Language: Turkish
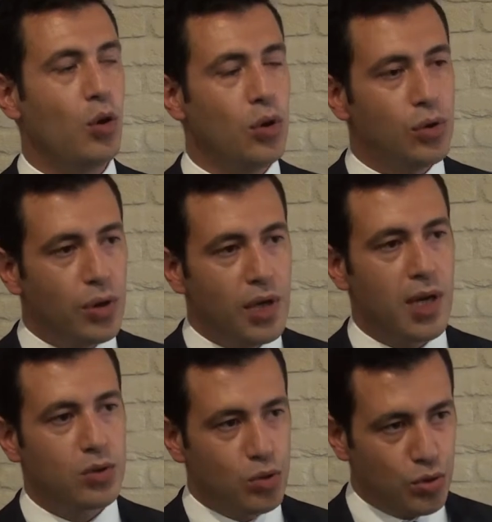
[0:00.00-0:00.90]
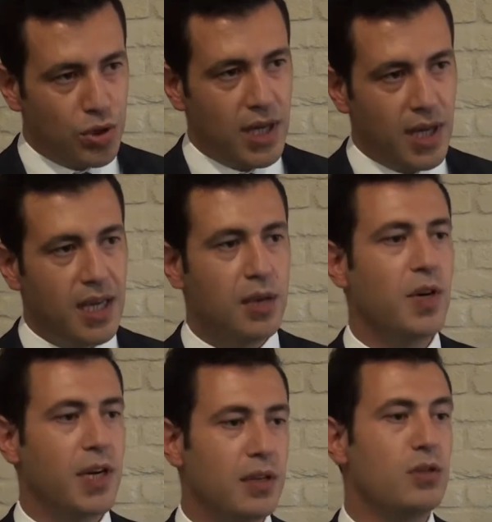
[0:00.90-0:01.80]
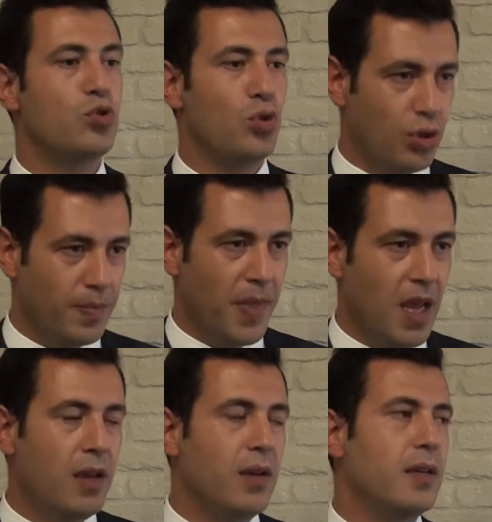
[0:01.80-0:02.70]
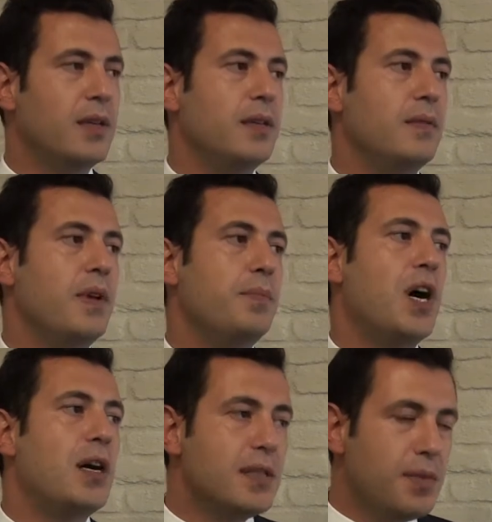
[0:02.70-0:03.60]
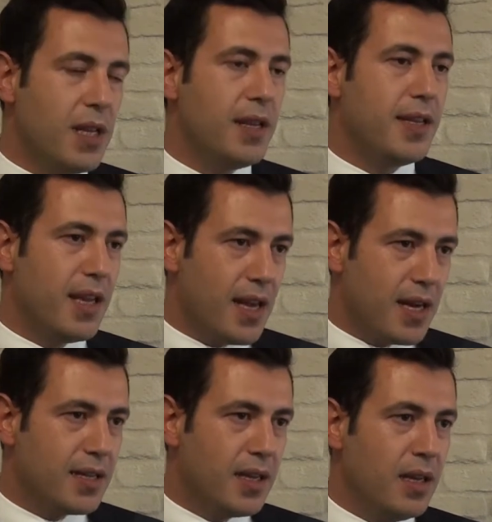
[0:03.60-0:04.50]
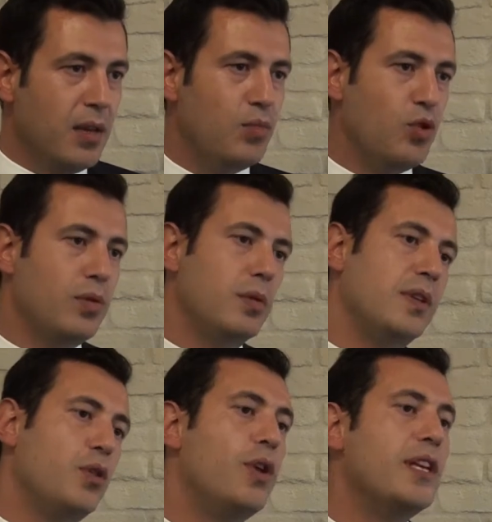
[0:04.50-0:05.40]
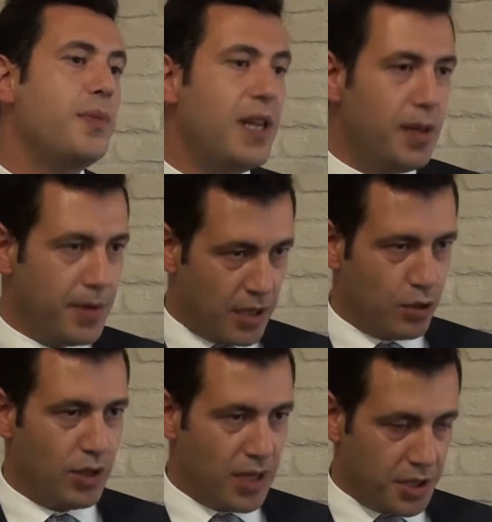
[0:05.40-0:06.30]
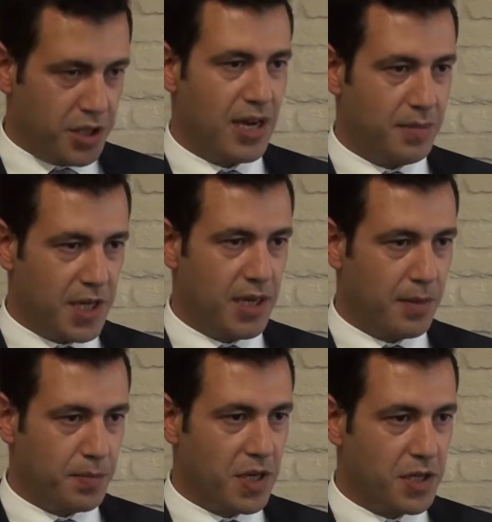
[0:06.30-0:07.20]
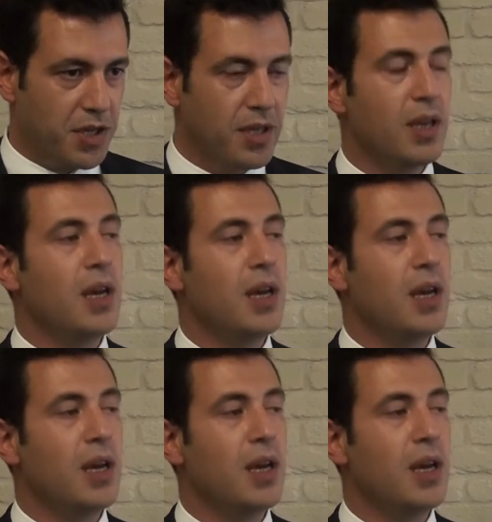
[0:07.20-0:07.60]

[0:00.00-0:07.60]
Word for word: Öngörülen süre Ekim ayının sonu. E, ve bazı belediyelerde bu yönetmeliği bekliyorlar işlemleri yapmak için.